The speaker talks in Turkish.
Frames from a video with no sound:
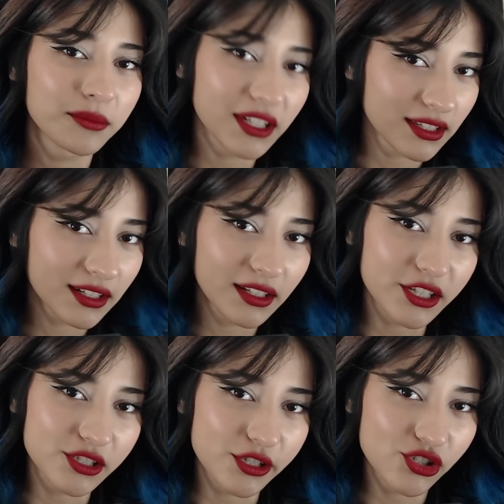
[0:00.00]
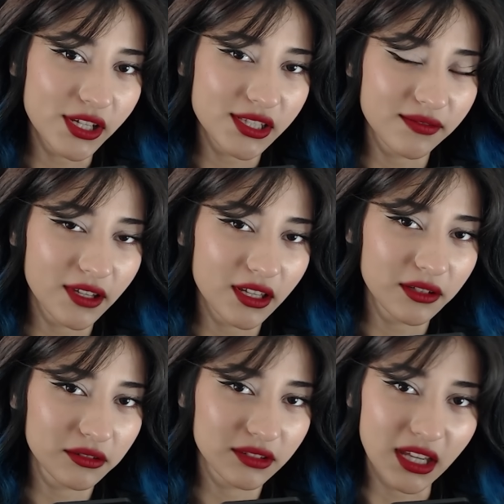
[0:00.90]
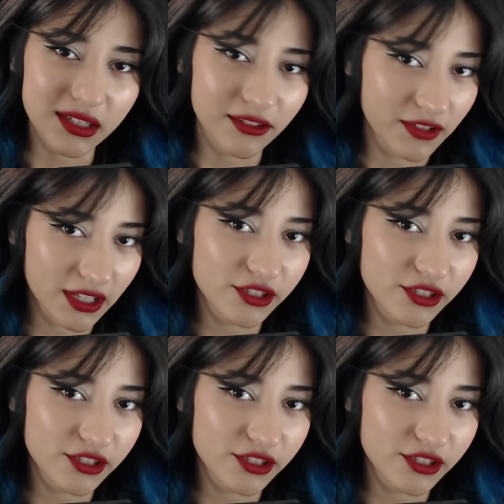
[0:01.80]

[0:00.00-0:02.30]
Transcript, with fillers: birileriyle eşleşeceğiz ve date'e falan